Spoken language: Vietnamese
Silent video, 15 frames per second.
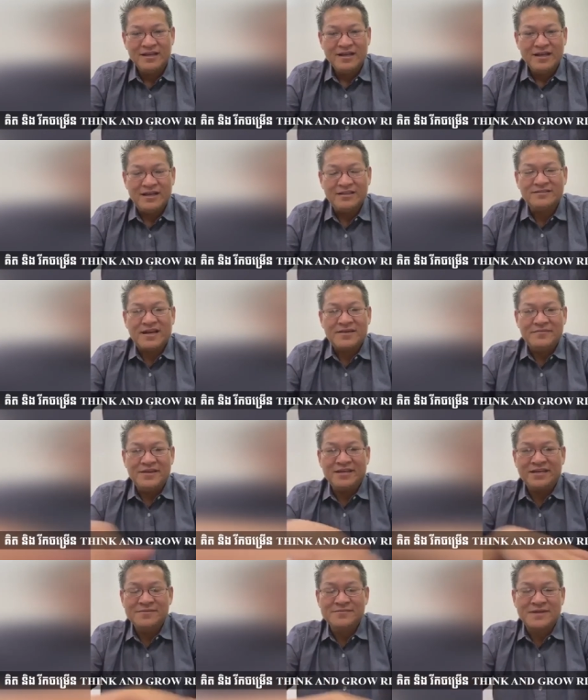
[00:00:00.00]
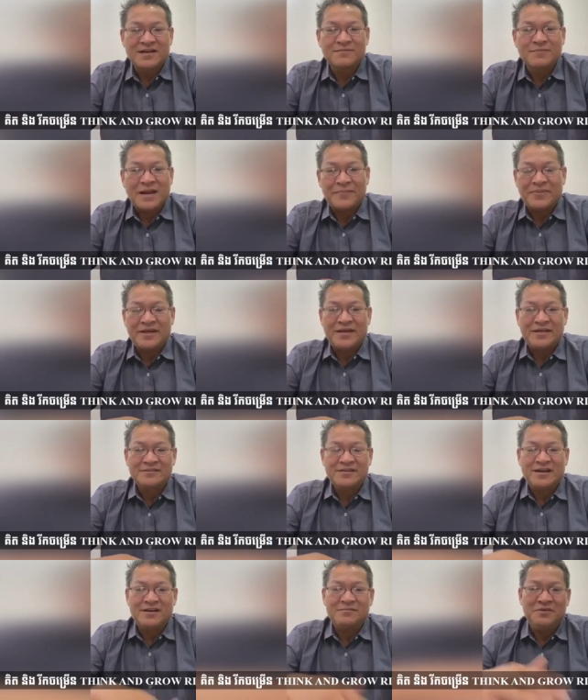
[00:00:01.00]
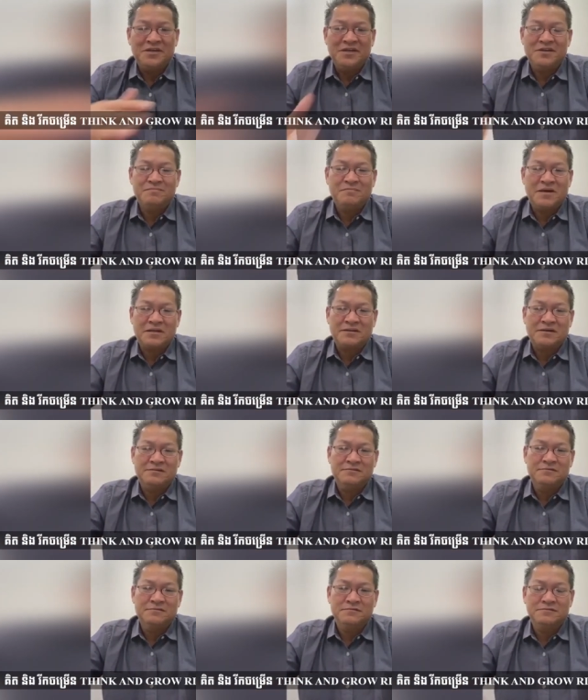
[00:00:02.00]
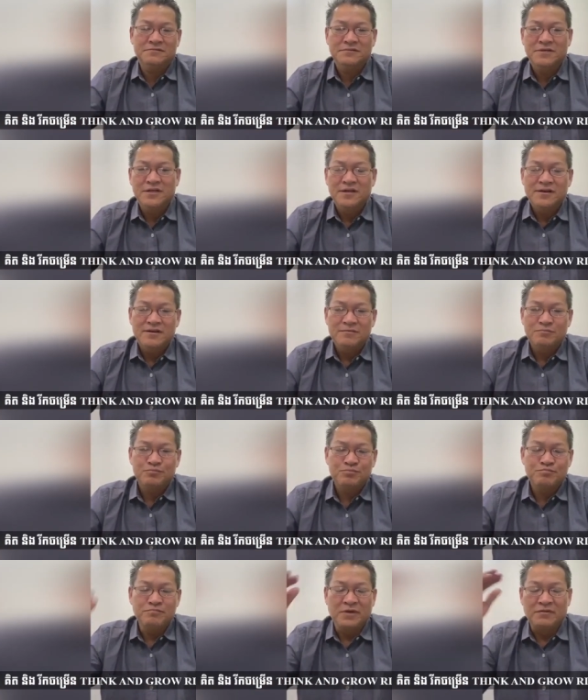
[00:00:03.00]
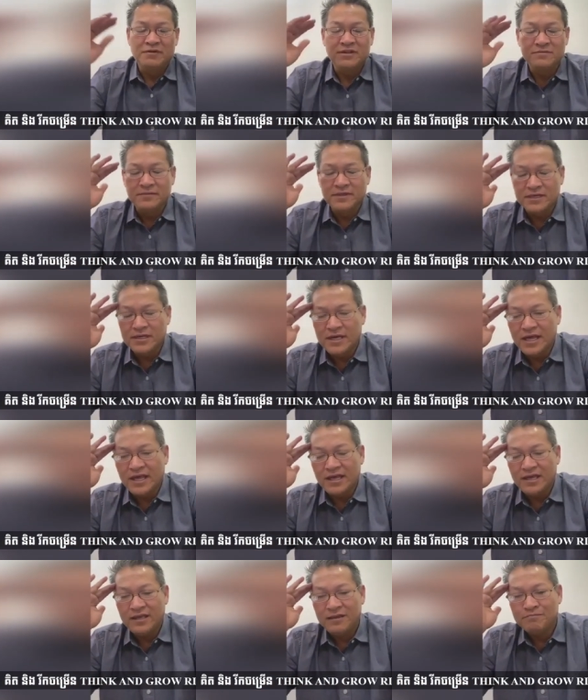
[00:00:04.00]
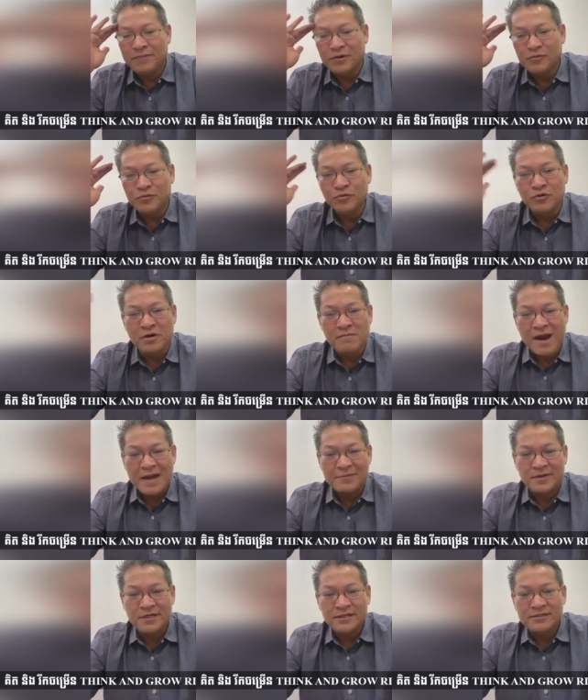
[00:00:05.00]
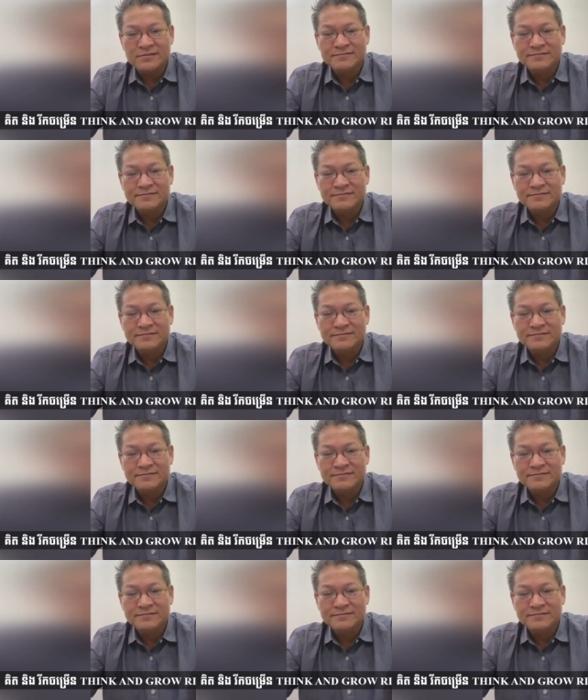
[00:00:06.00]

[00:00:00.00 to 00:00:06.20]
Hãy sra bia kia mình nâng prap thà sra bia nâng phật tàu miền vitamin D bầu khu các bà nâng.